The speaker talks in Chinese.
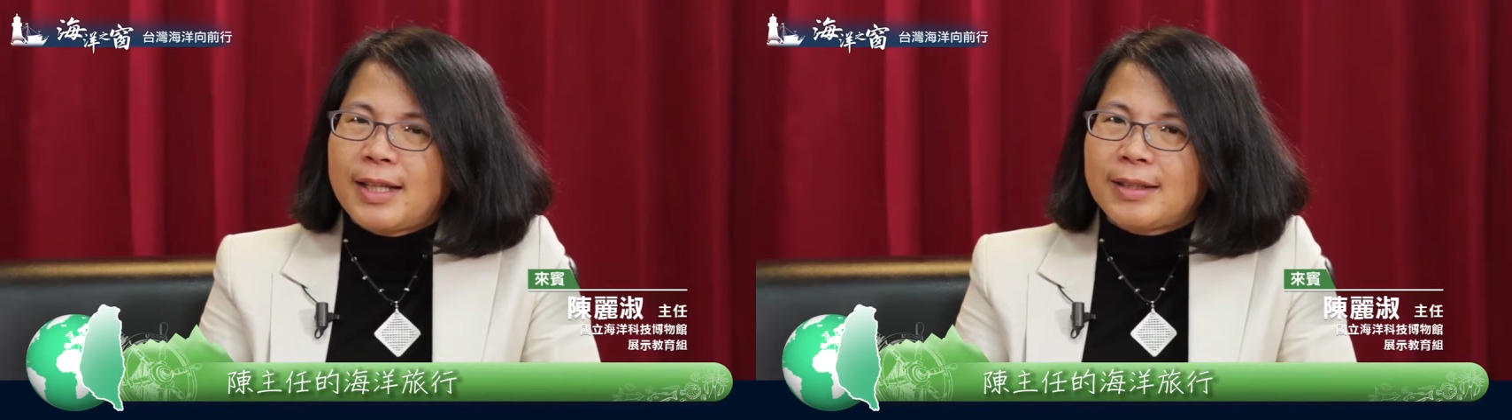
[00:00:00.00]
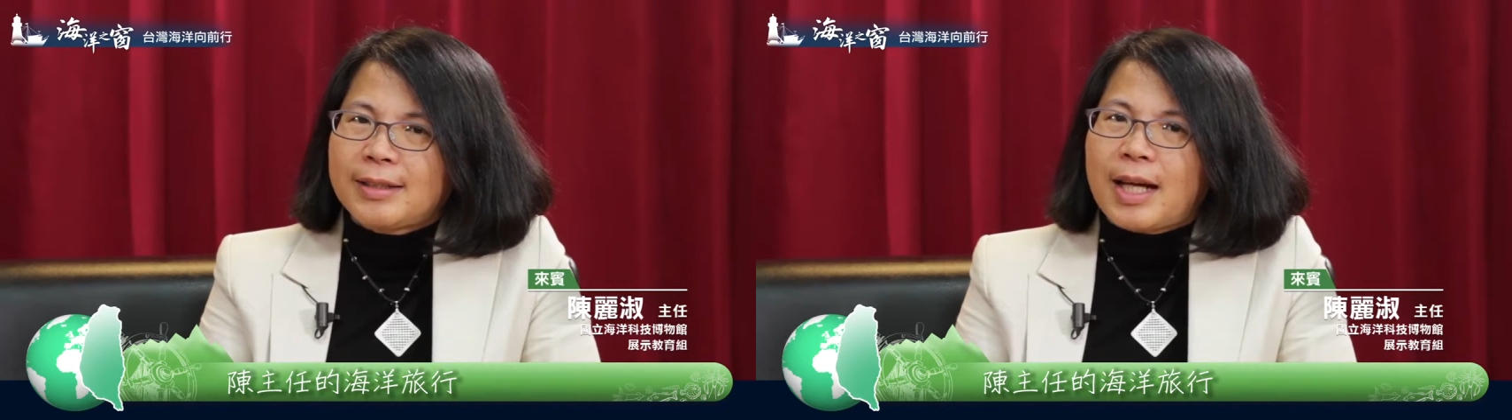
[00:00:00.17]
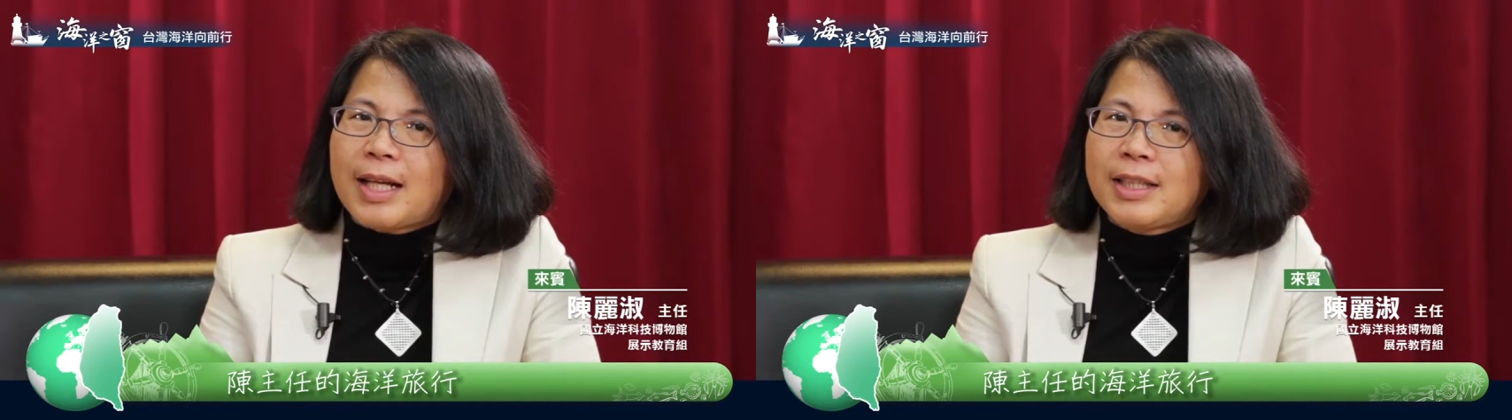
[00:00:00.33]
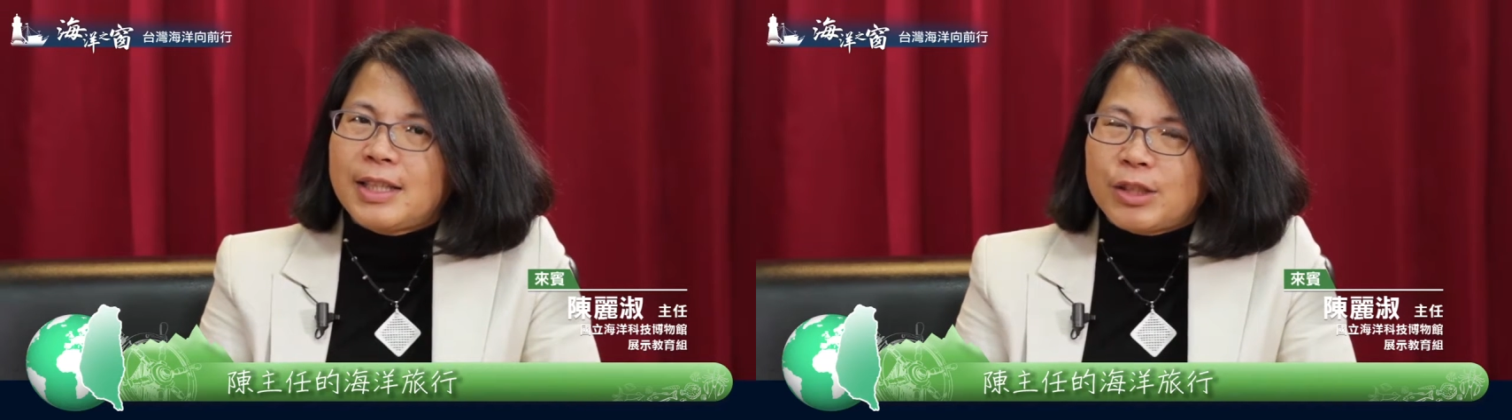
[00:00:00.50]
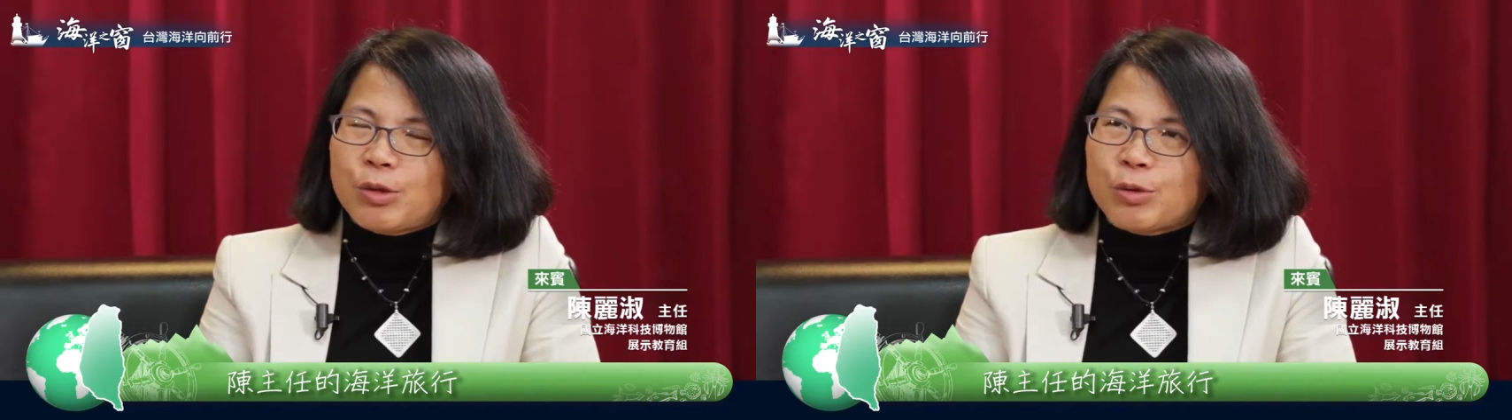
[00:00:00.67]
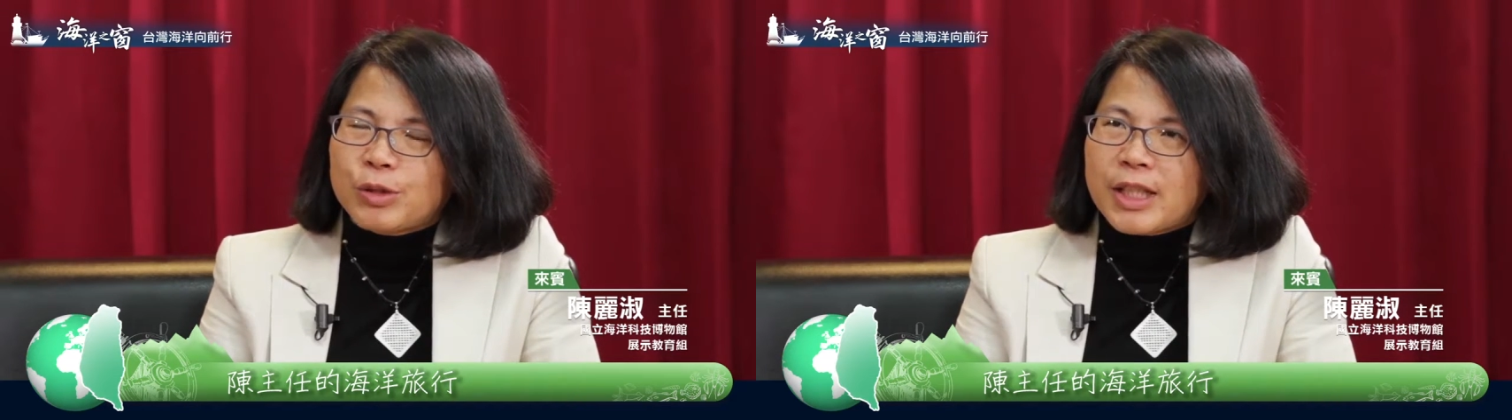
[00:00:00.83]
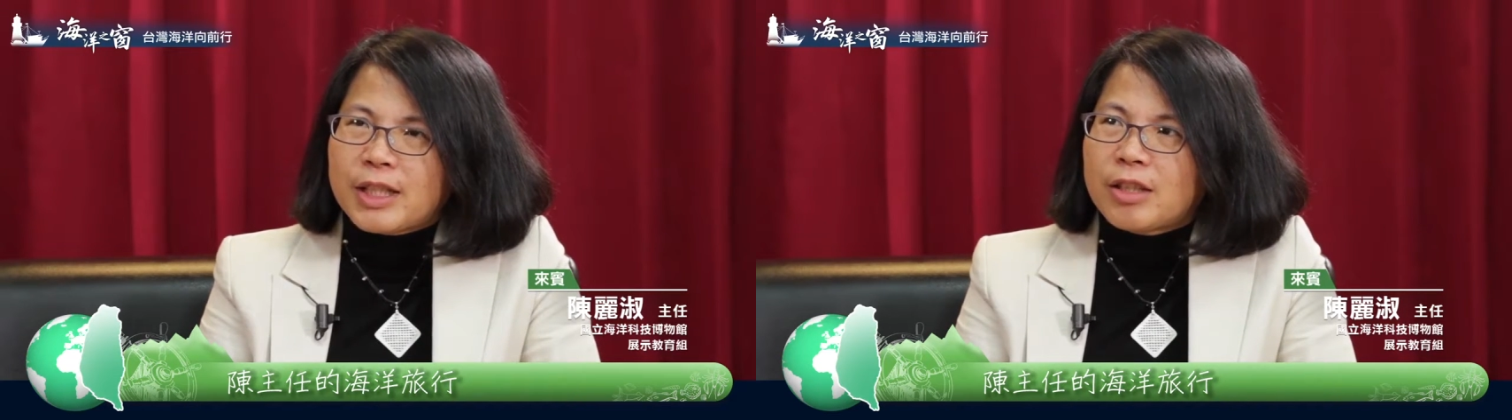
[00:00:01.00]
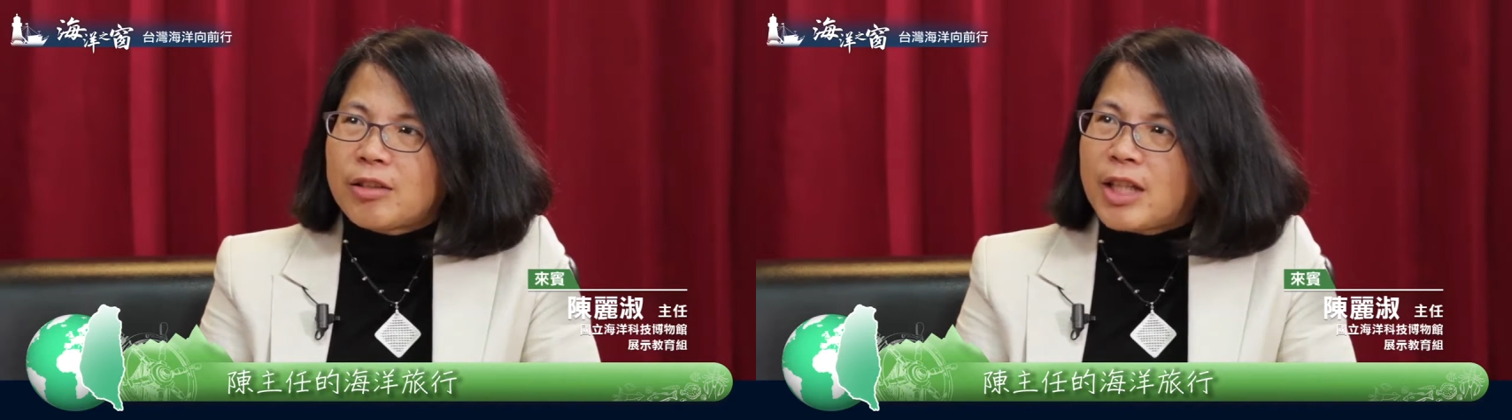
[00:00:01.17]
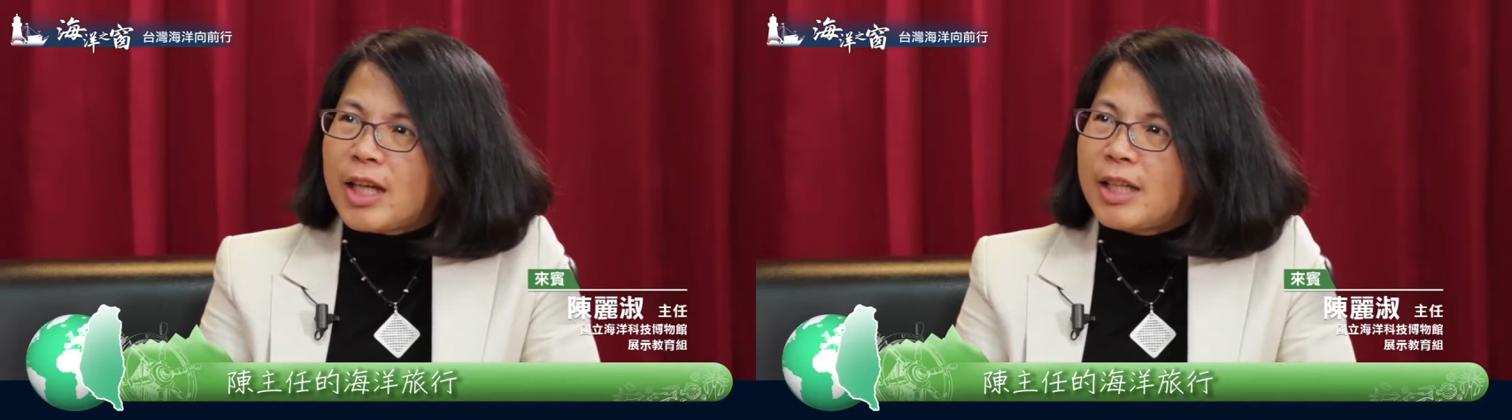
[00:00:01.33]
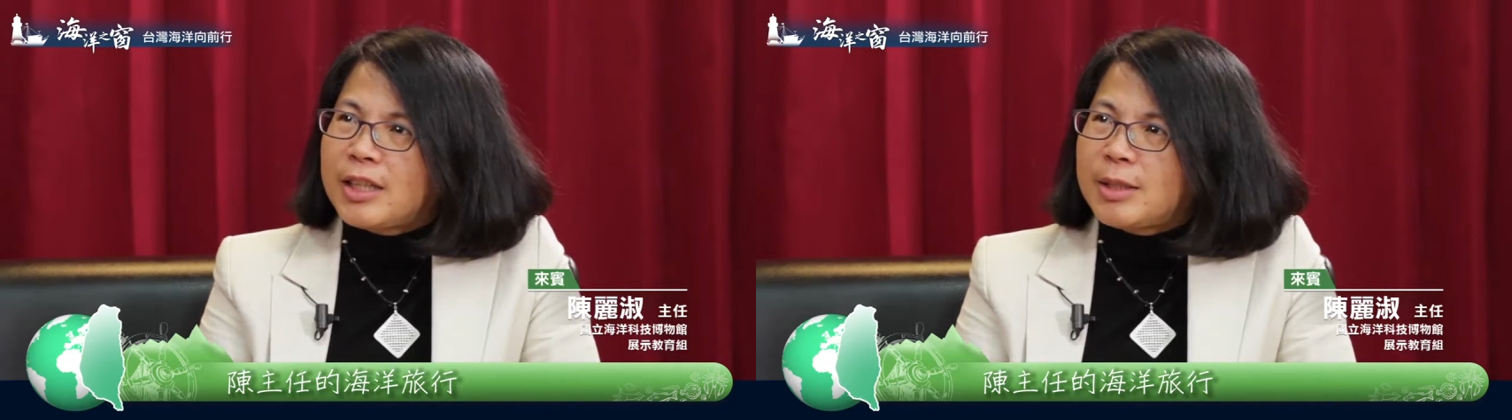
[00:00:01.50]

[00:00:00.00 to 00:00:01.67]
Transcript: 大一的暑假，大概